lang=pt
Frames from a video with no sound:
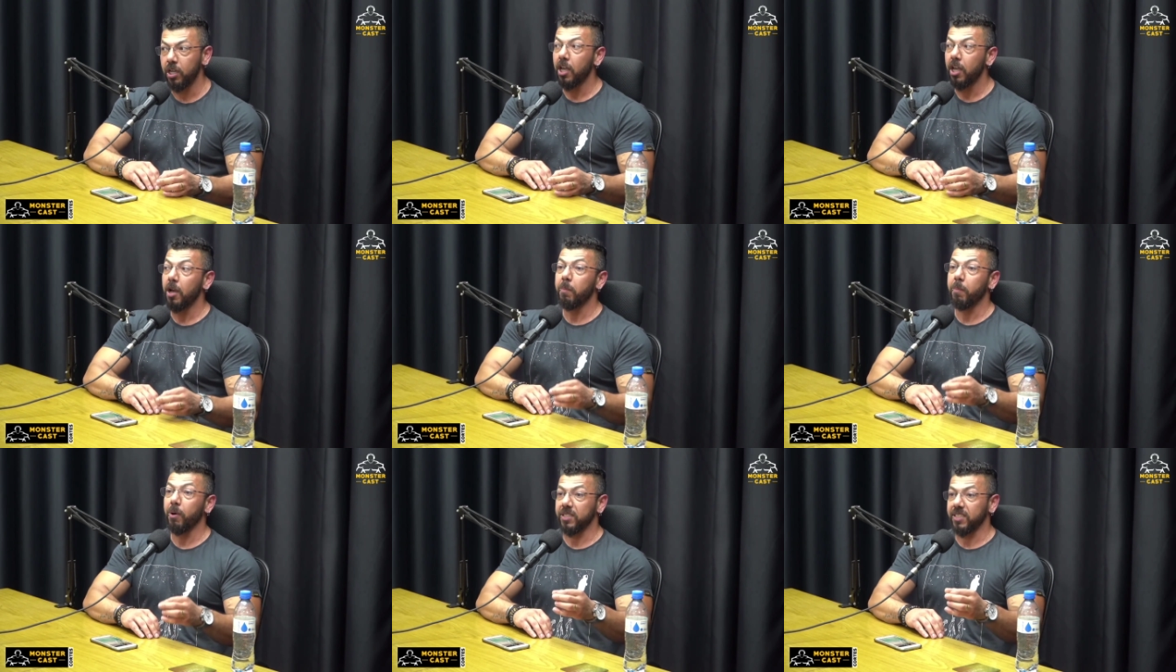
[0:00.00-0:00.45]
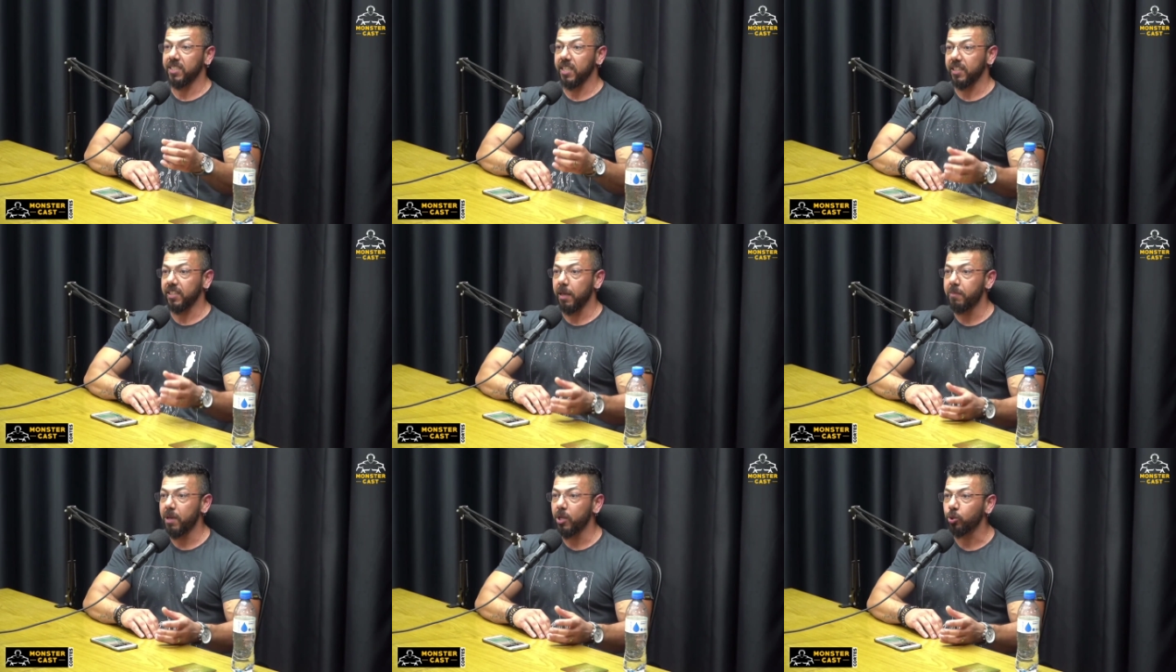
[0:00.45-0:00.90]
pode ser
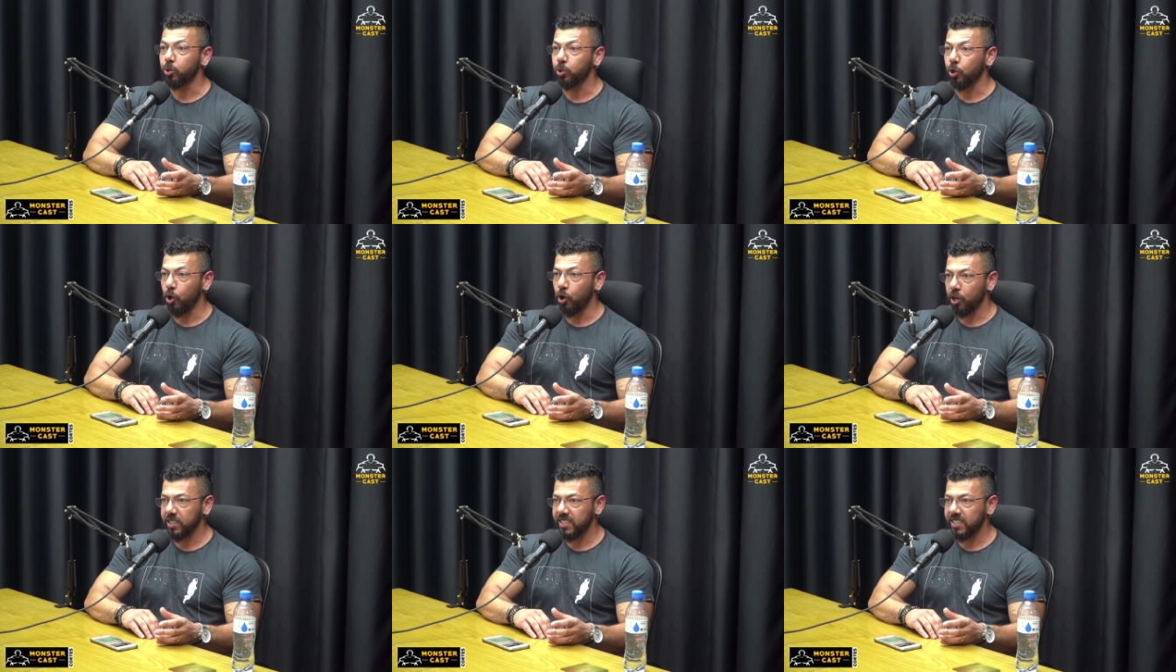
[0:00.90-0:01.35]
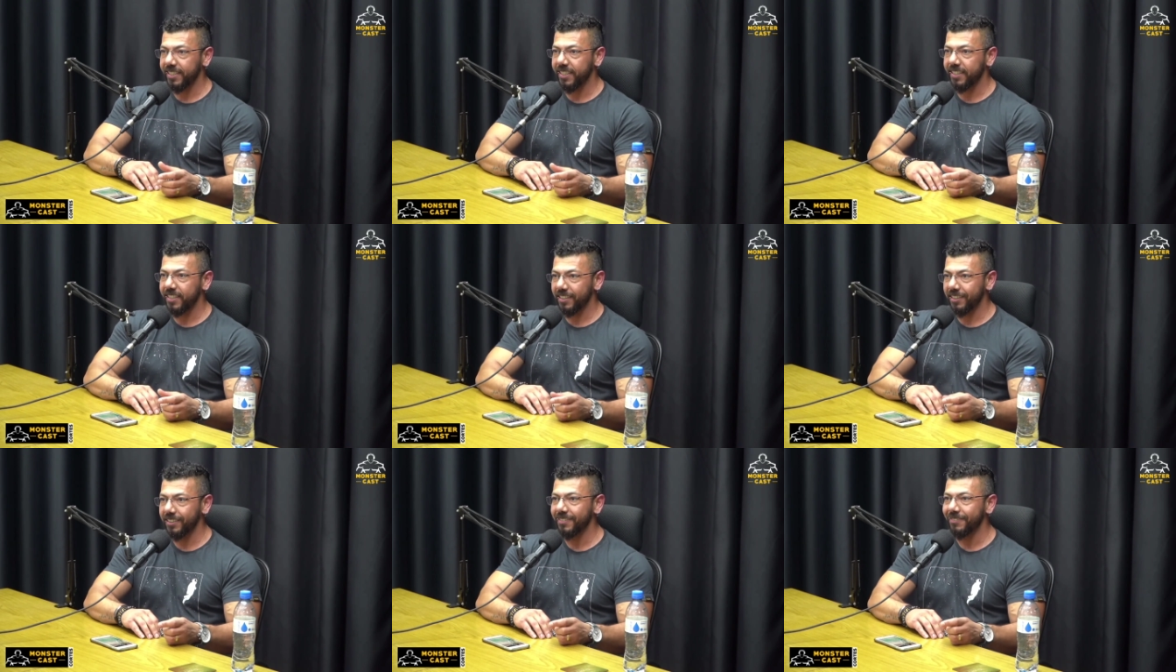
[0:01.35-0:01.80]
até meio
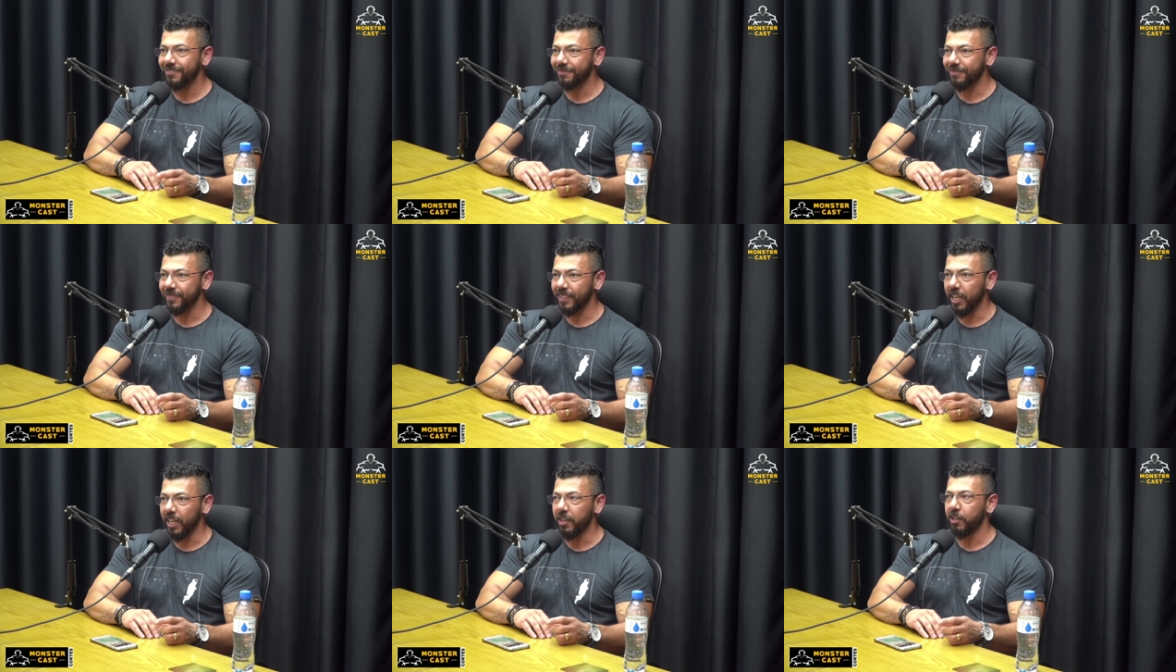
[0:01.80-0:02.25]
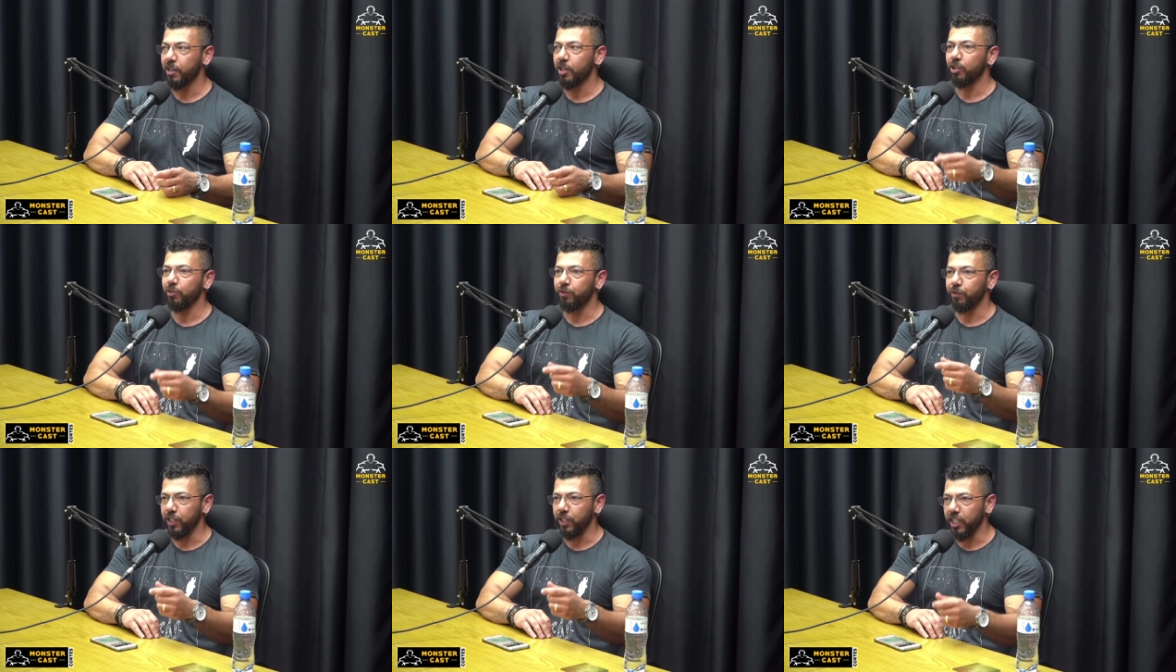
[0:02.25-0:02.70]
tóxica, né?
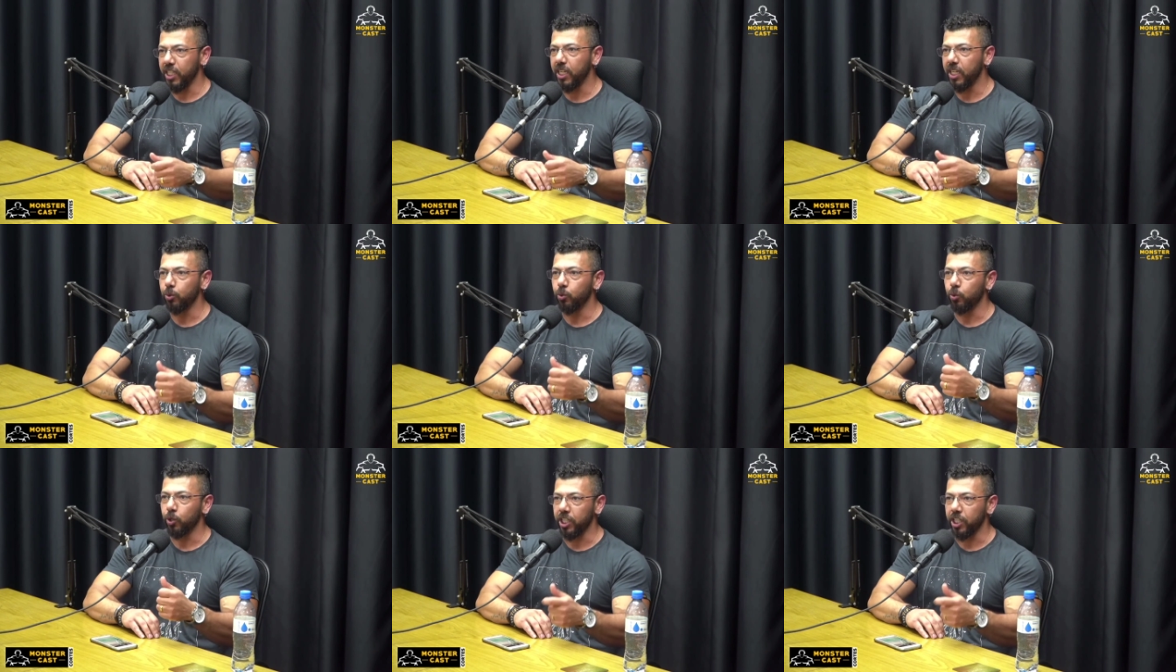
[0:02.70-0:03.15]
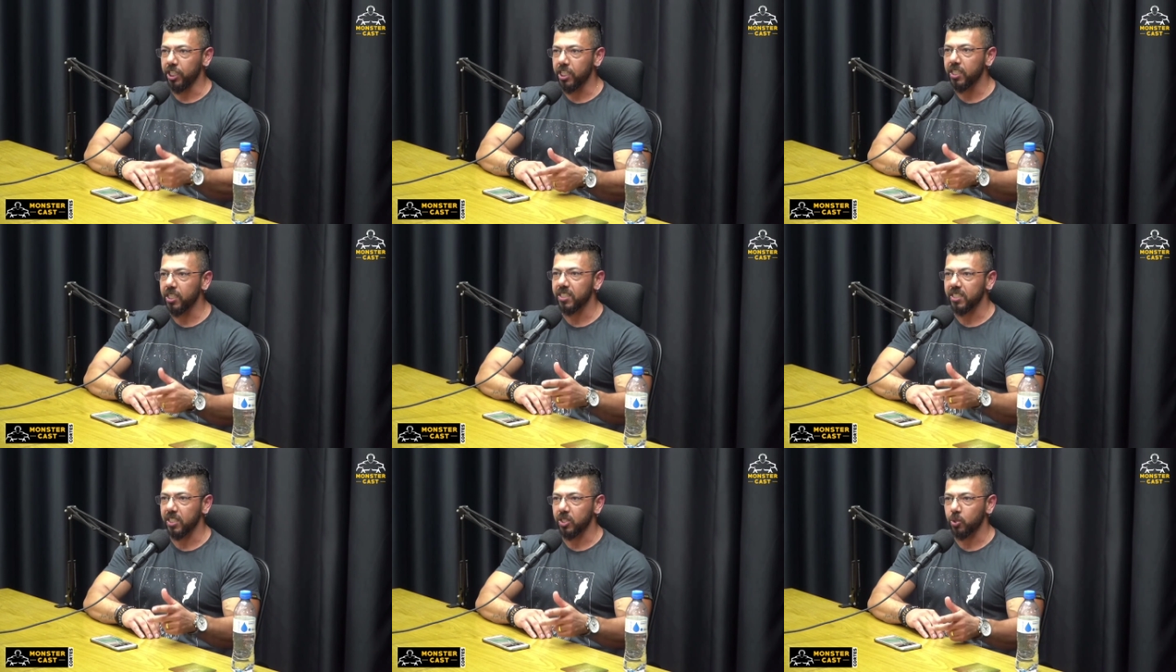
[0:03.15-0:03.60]
Fígado,
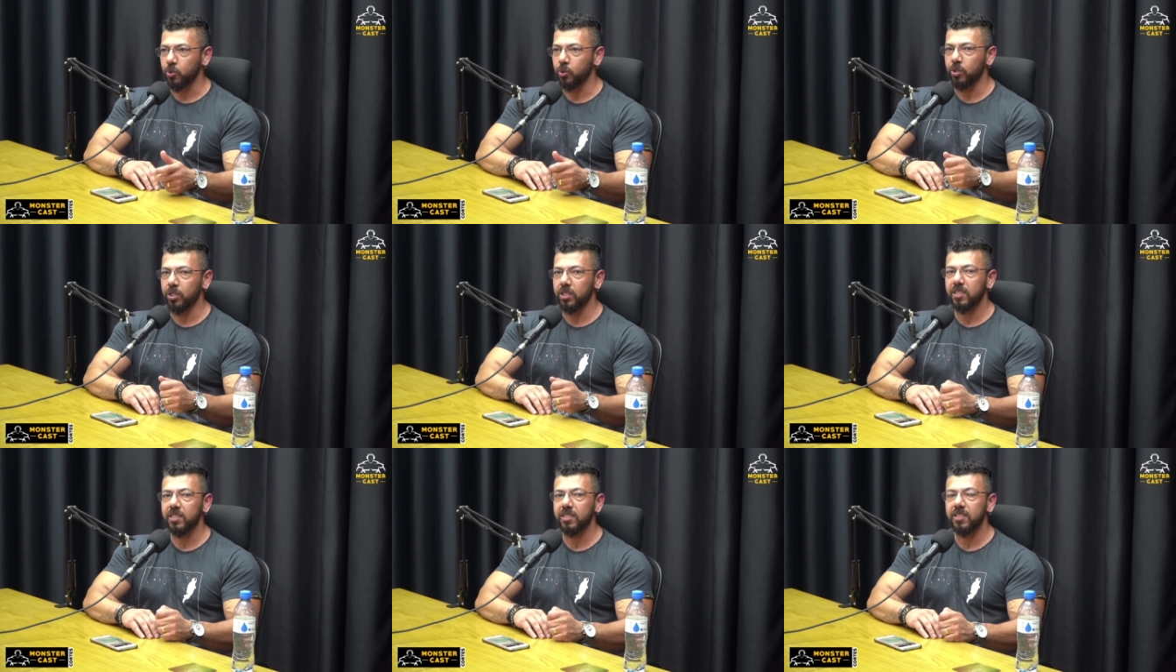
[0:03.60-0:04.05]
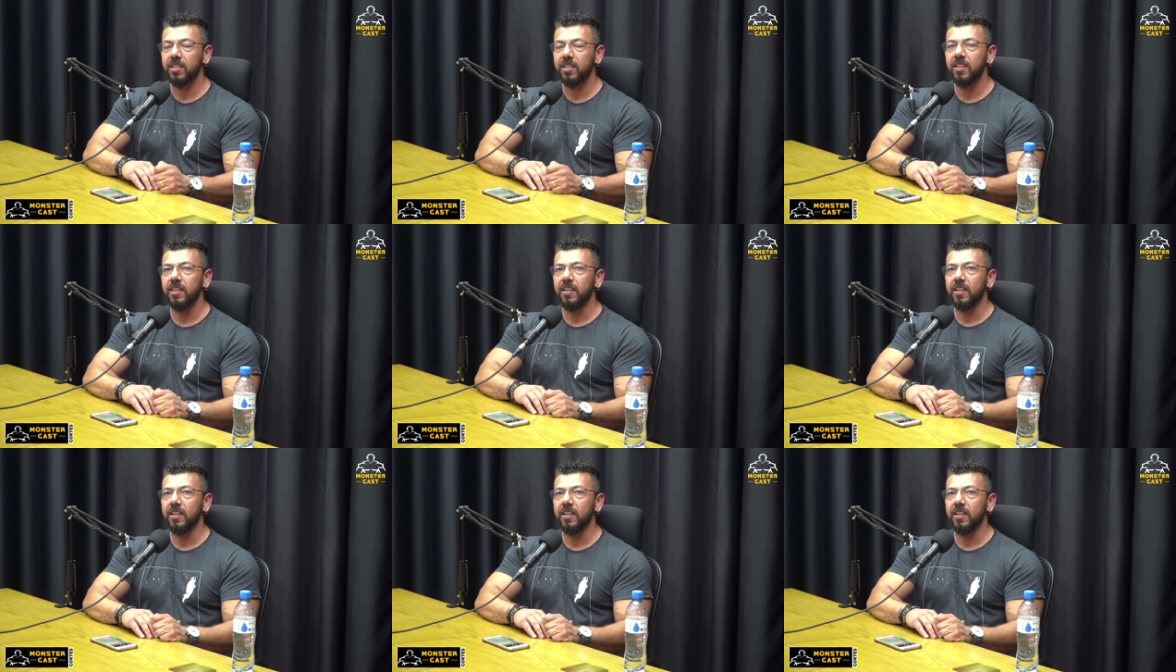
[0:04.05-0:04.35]
rim, essas coisas.